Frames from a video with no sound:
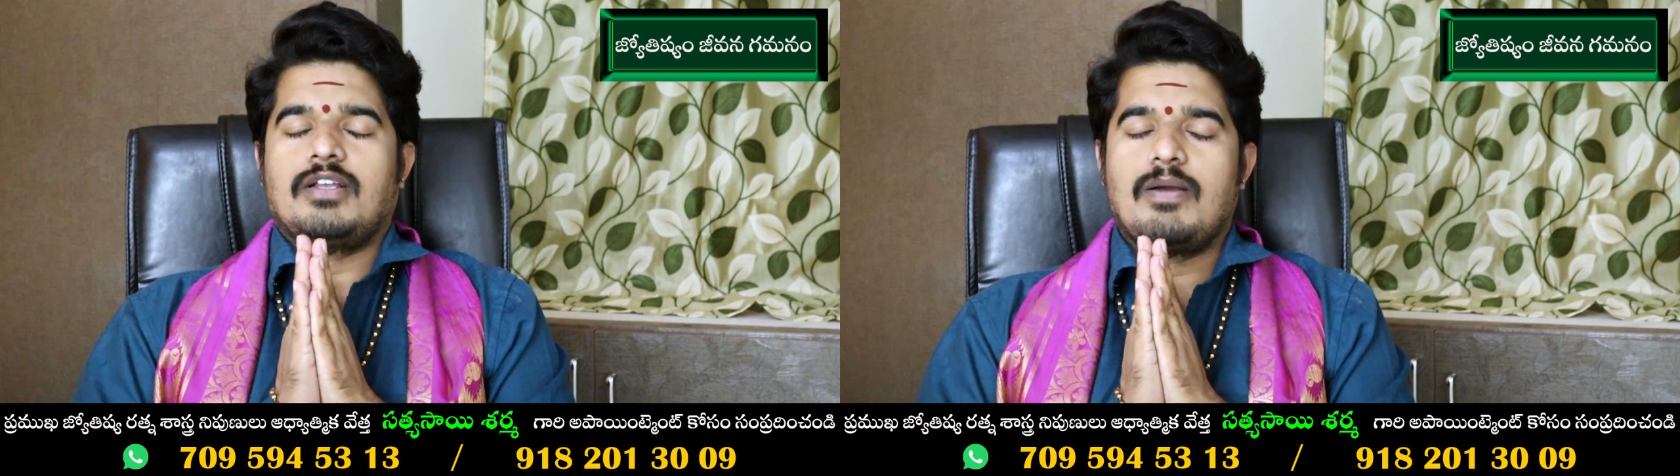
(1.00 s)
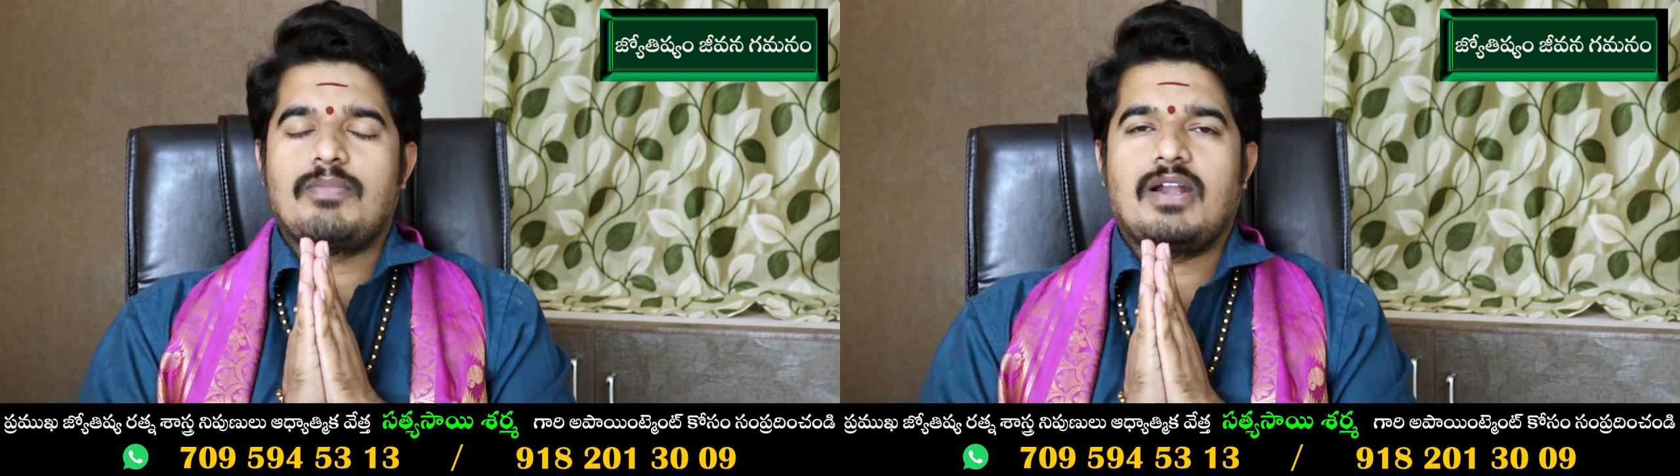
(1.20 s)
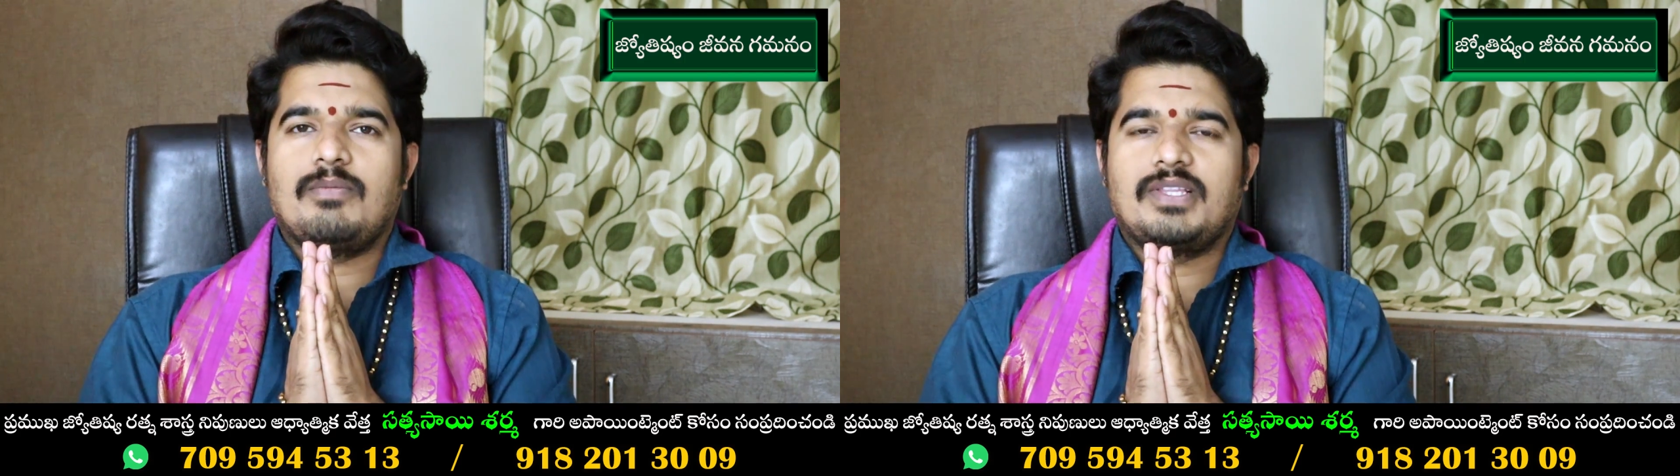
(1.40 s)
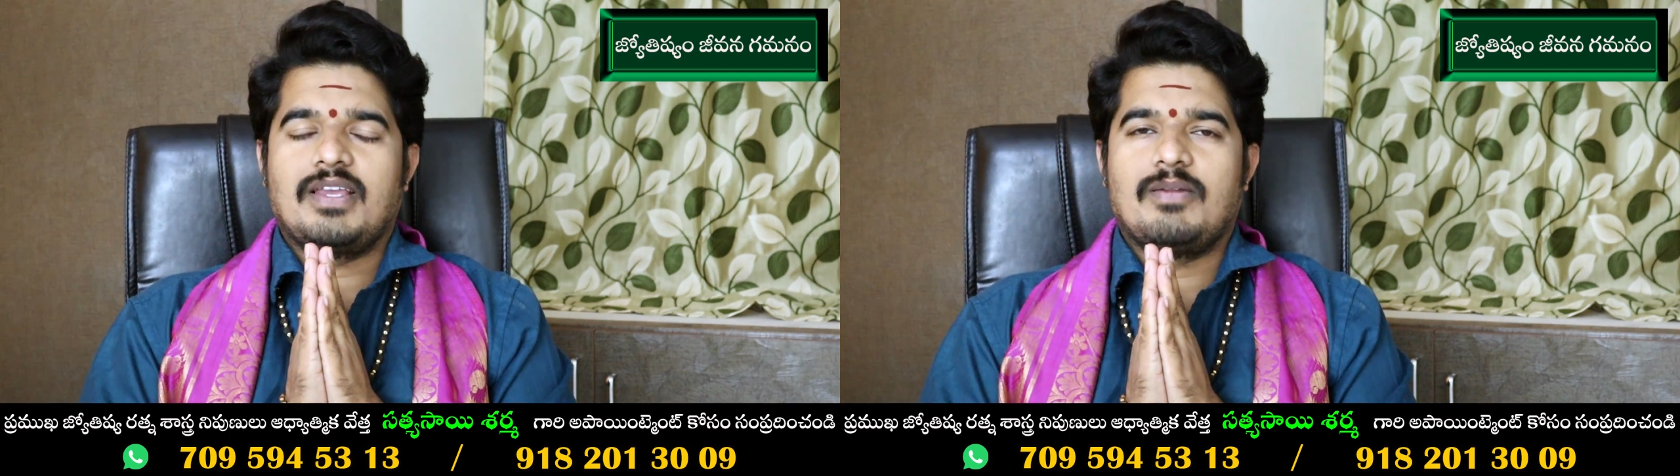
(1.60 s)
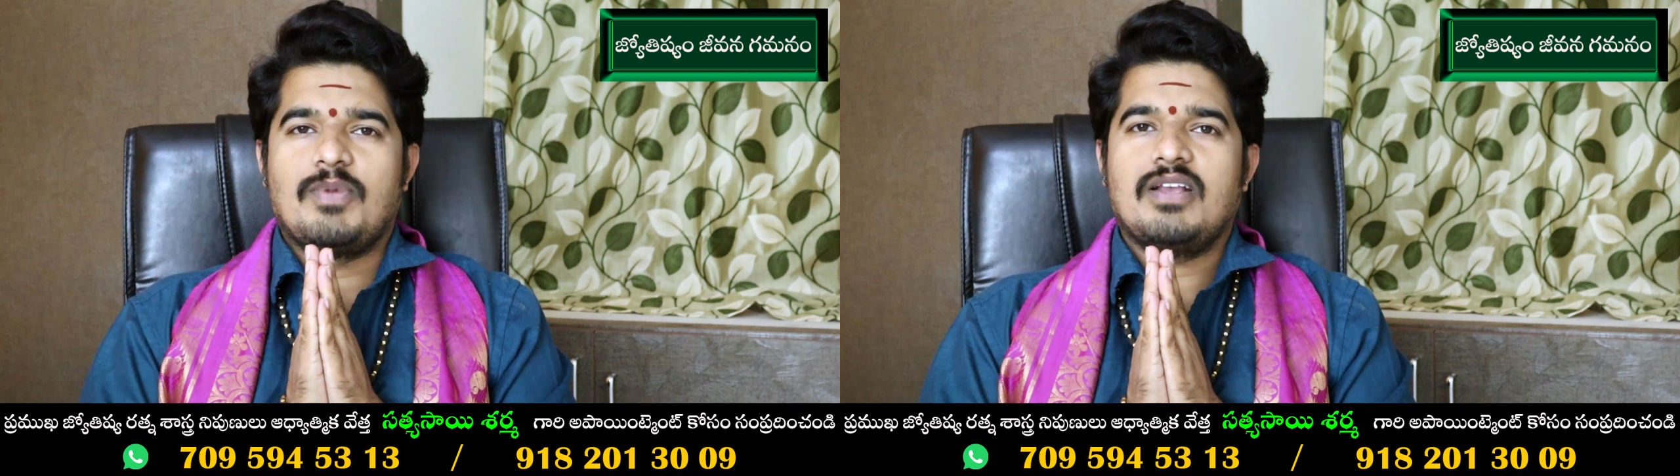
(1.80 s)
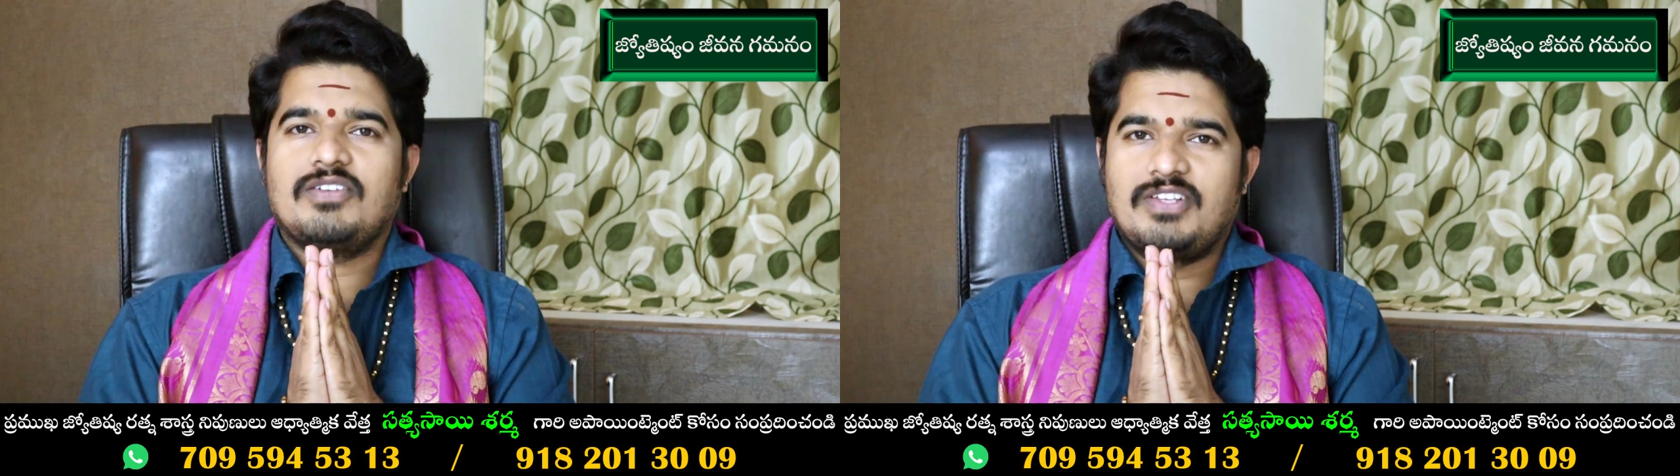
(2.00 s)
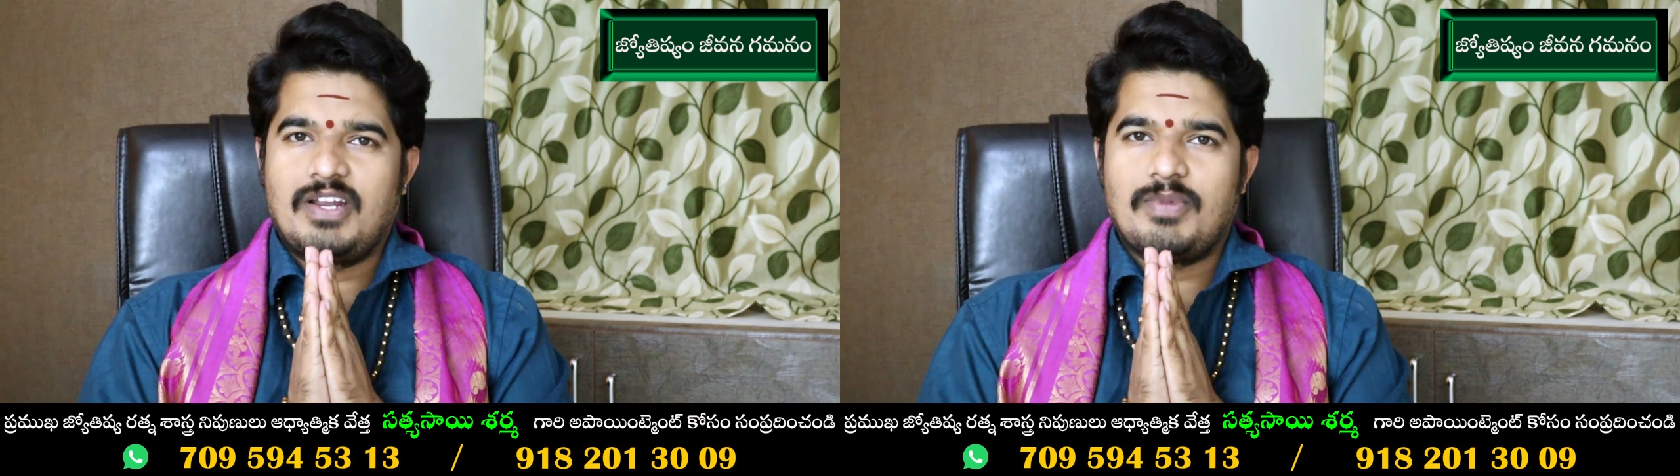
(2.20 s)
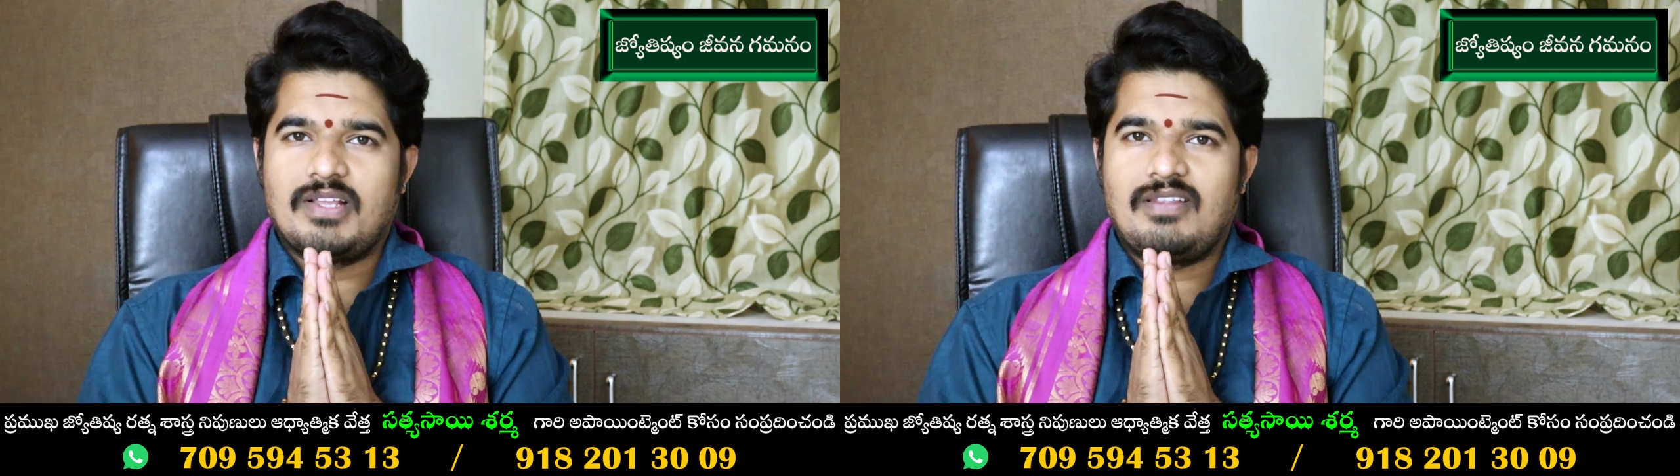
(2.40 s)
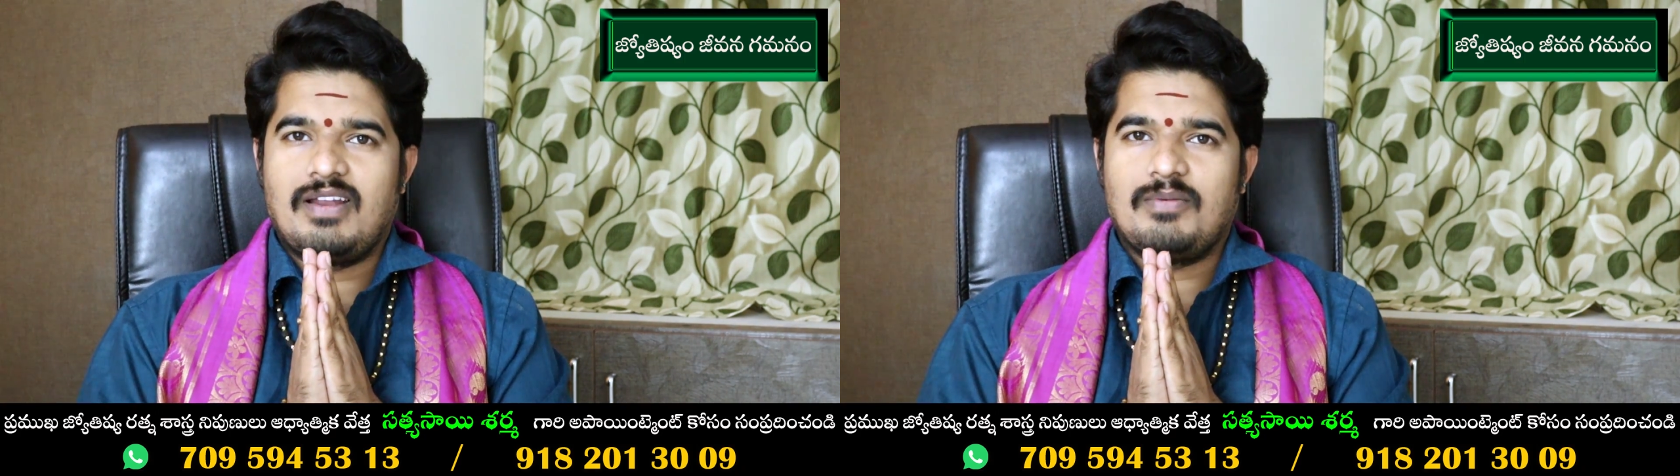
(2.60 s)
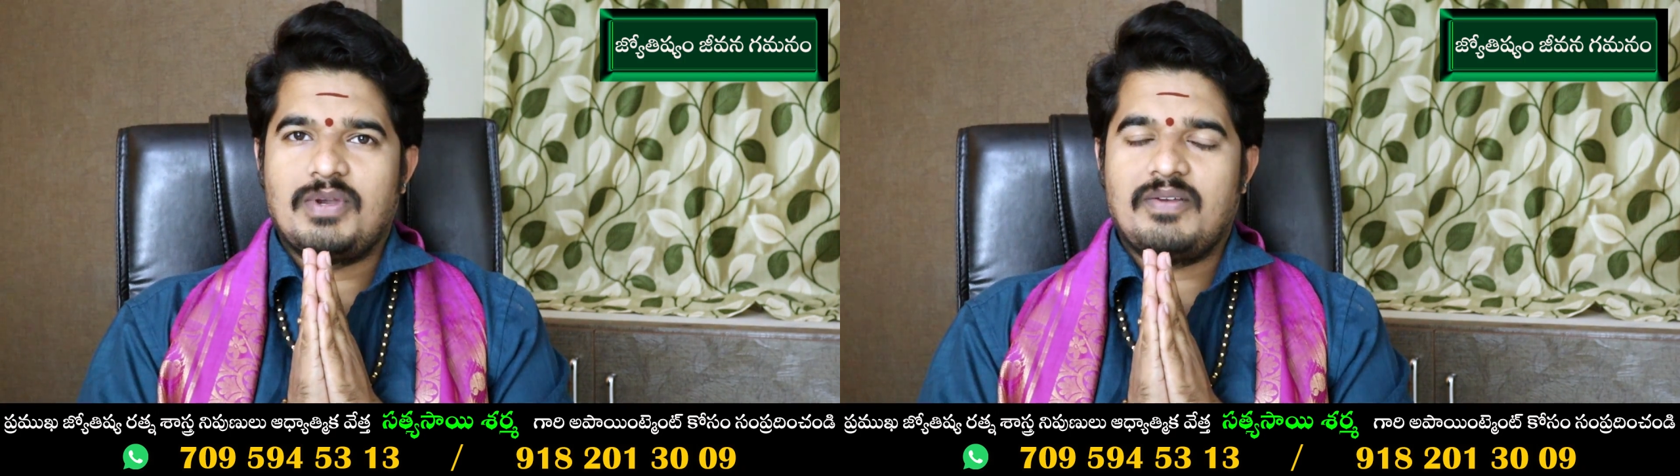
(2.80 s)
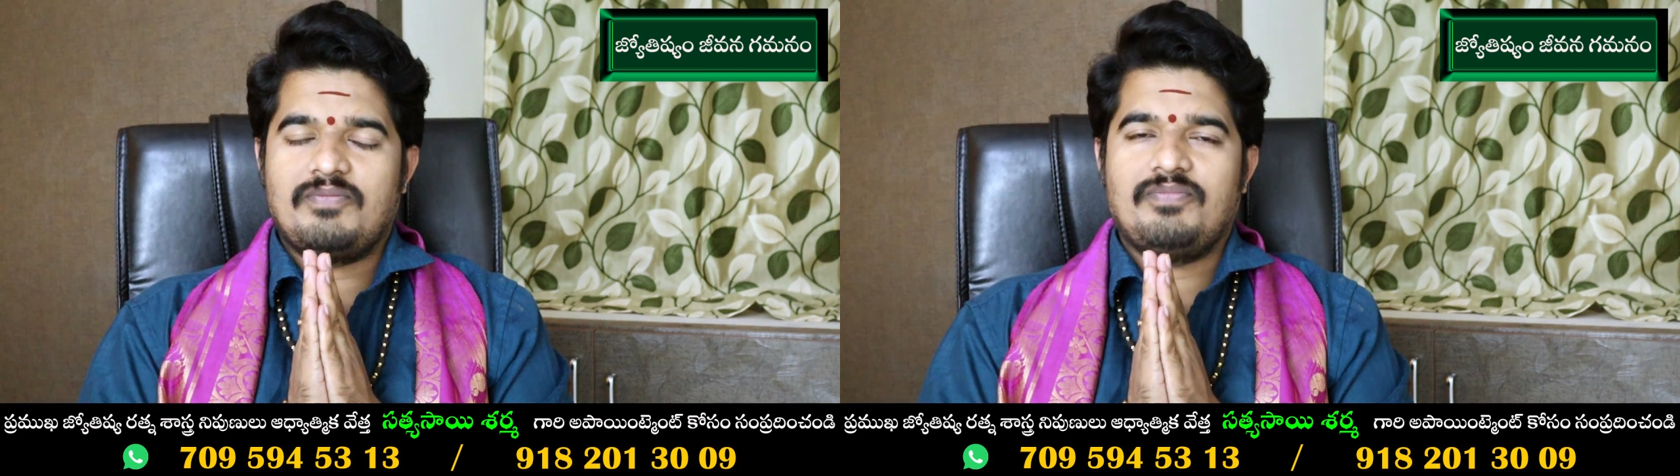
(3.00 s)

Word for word: గమ్ గణపతయ నమ శ్రీమాత్రే నమ